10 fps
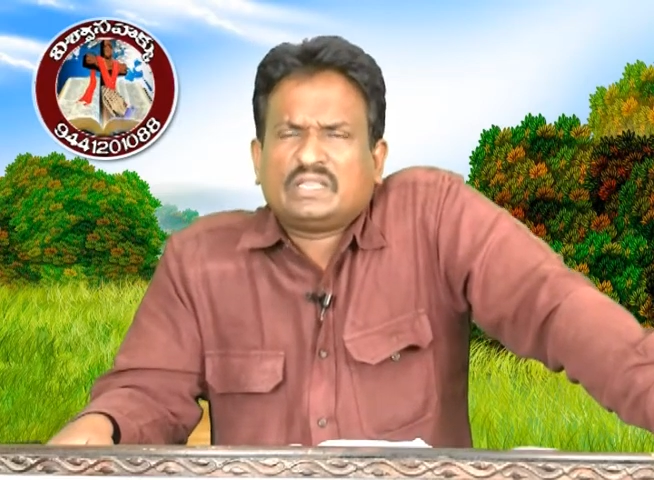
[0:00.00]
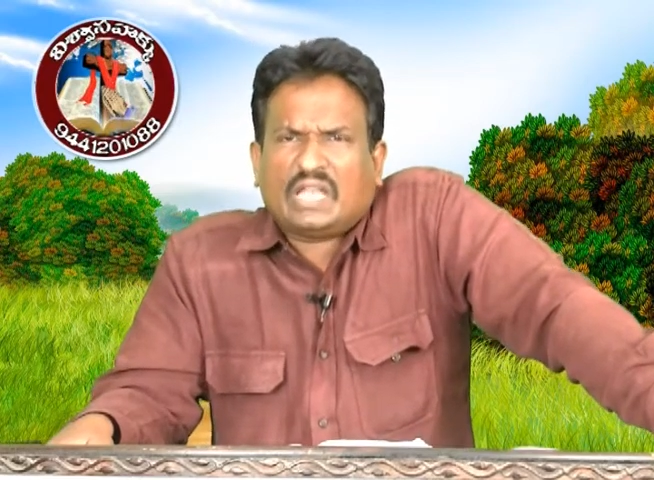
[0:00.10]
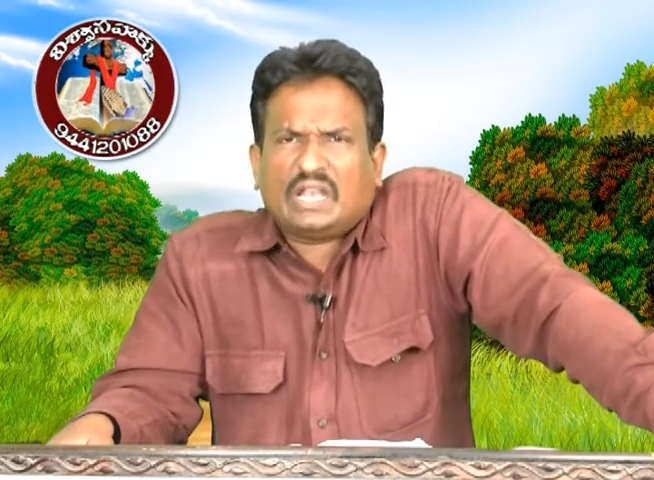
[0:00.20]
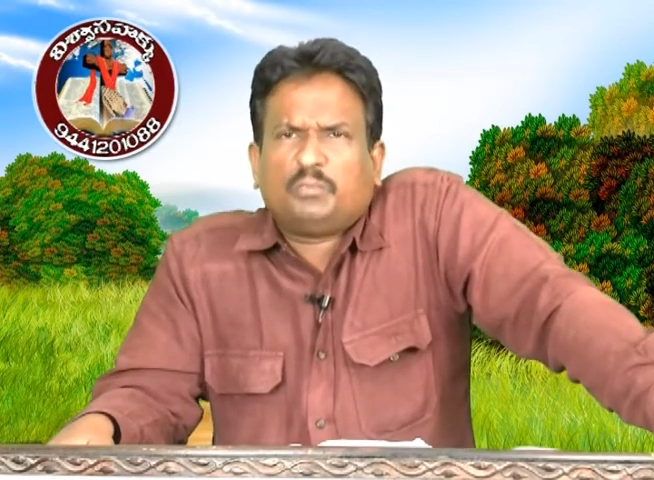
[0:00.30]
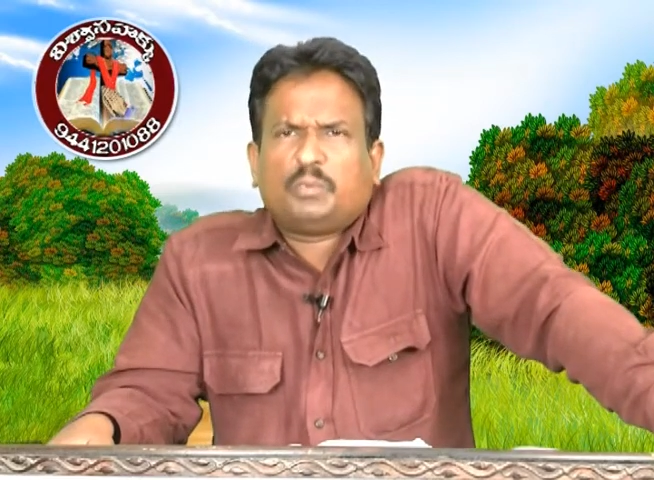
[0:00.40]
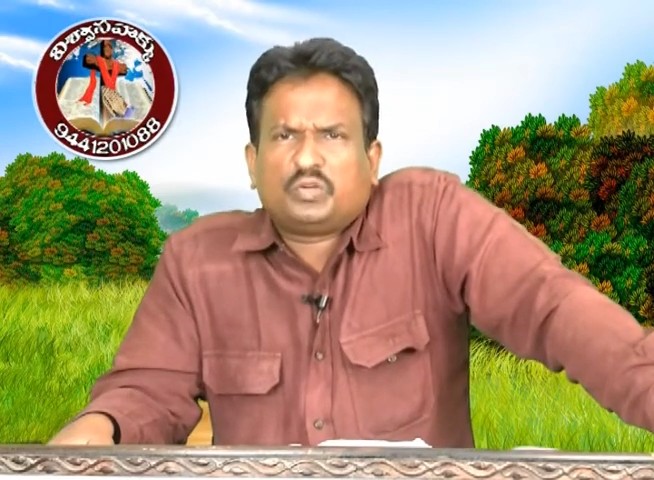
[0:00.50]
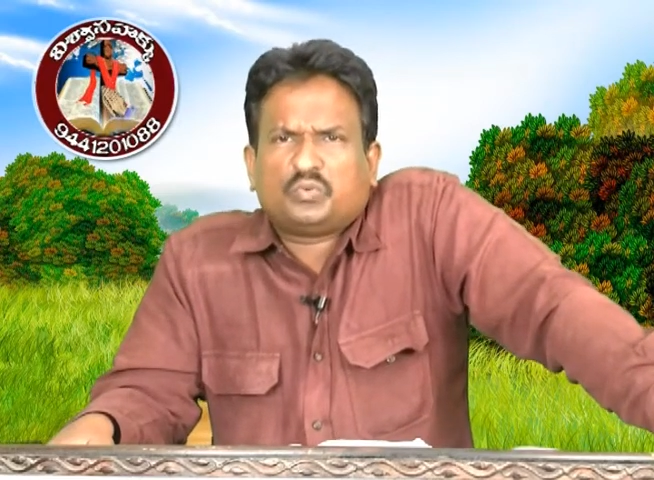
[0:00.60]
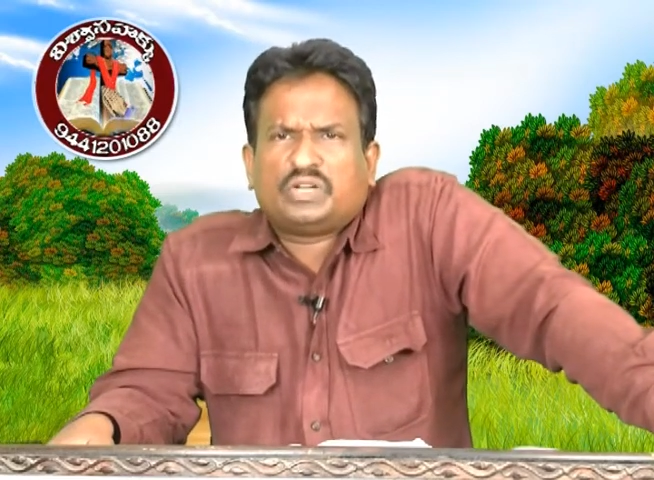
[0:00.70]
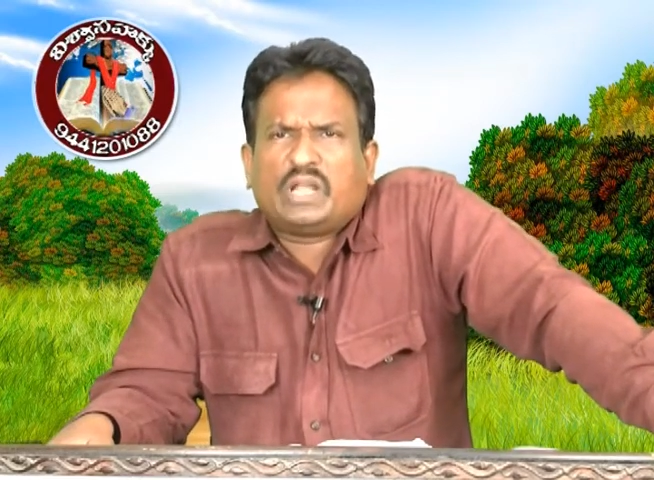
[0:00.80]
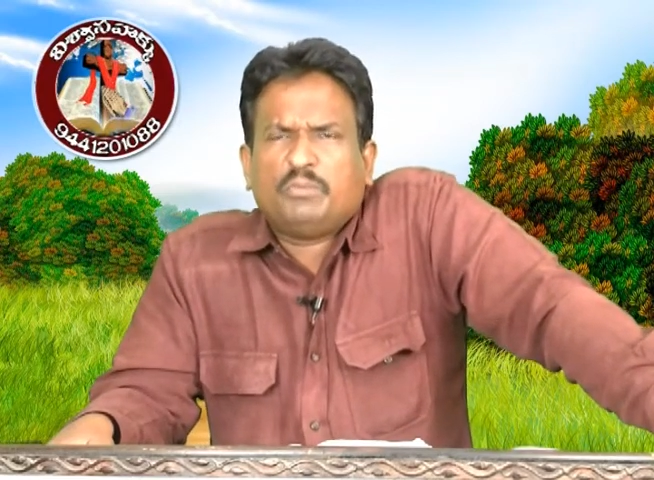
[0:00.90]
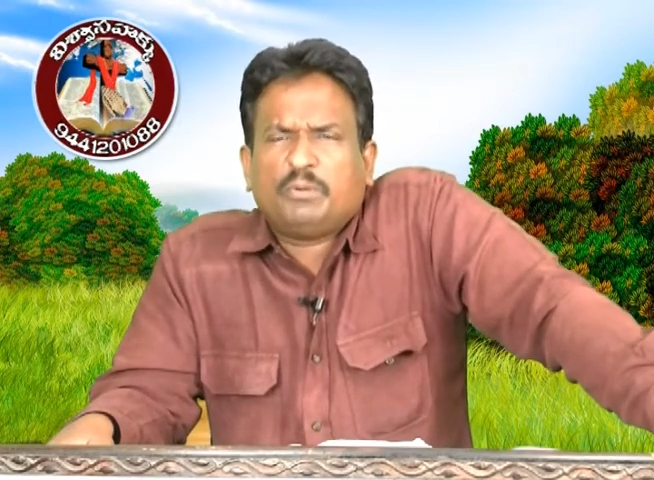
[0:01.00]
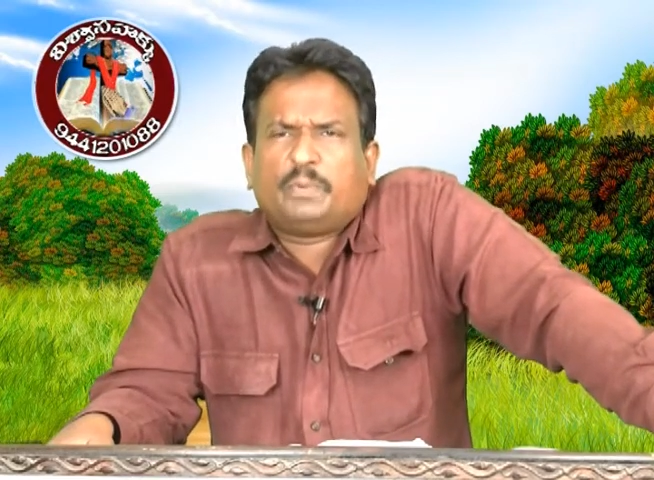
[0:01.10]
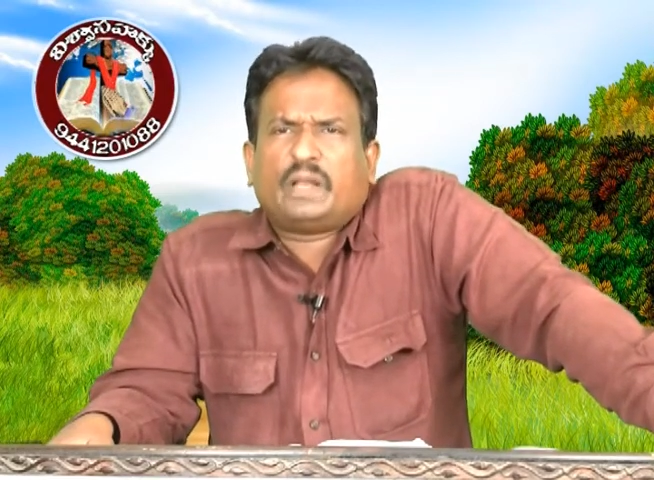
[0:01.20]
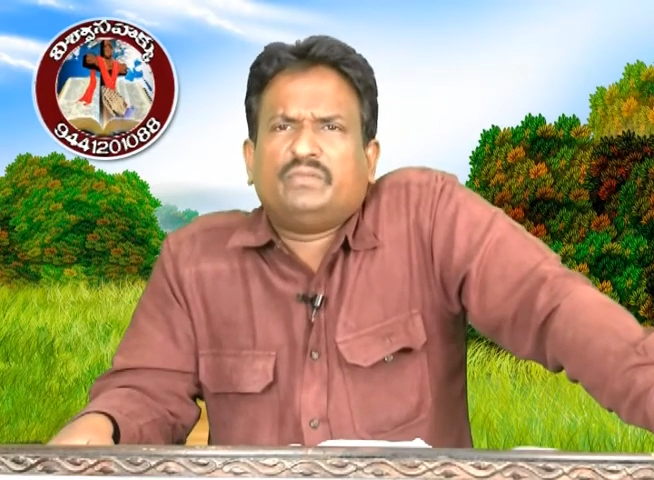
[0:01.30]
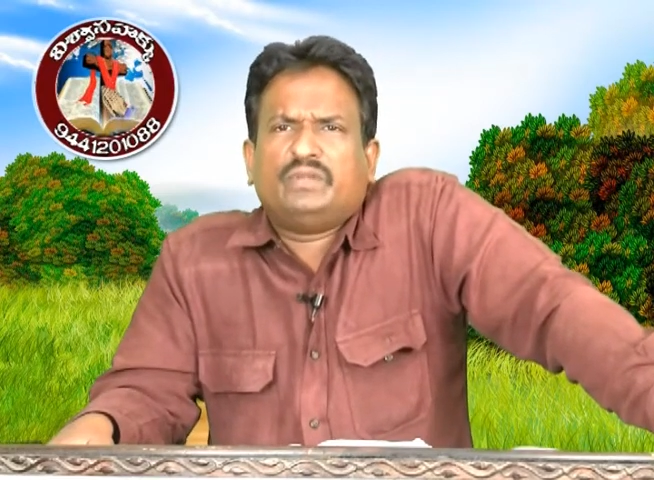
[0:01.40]
తలంపు అటువంటి
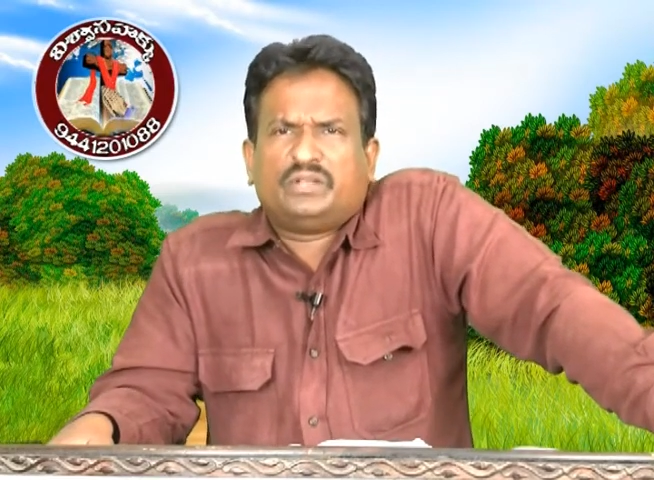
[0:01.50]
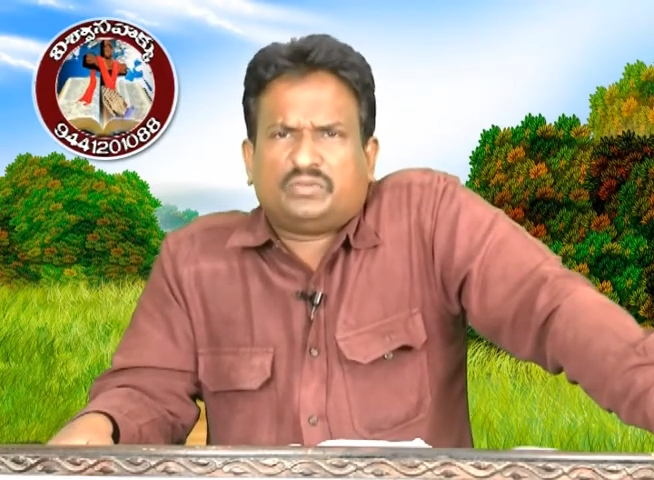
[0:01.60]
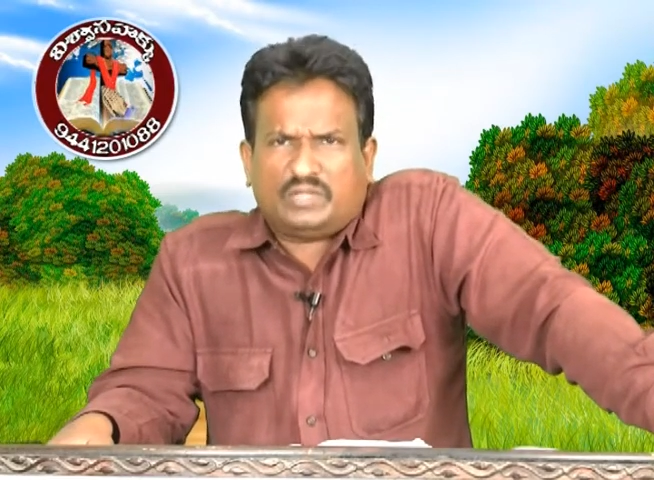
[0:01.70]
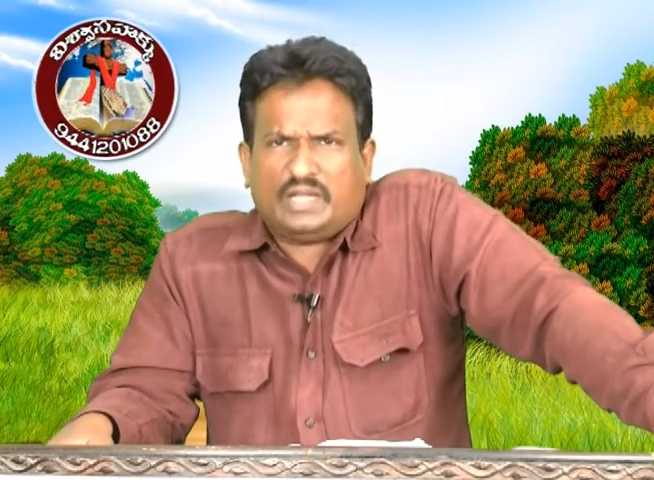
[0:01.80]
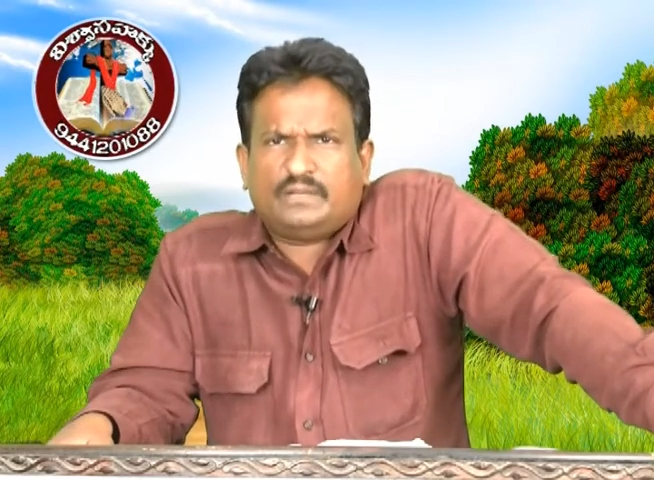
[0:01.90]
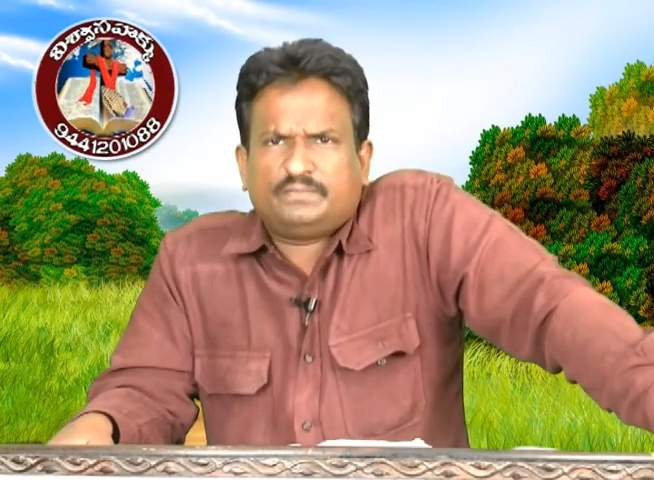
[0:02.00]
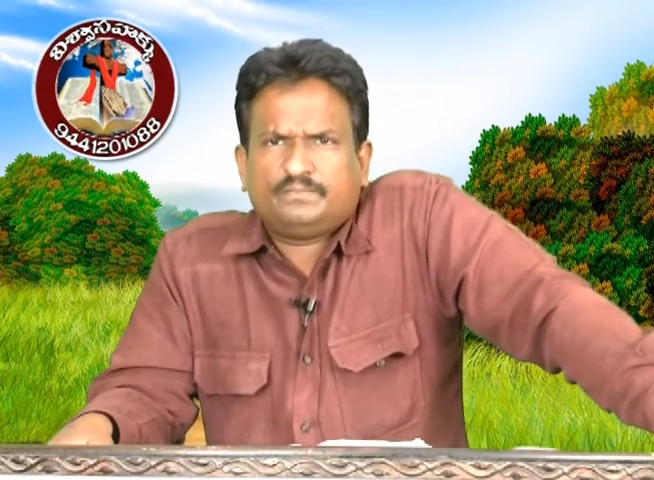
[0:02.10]
అభిప్రాయం నీకుందా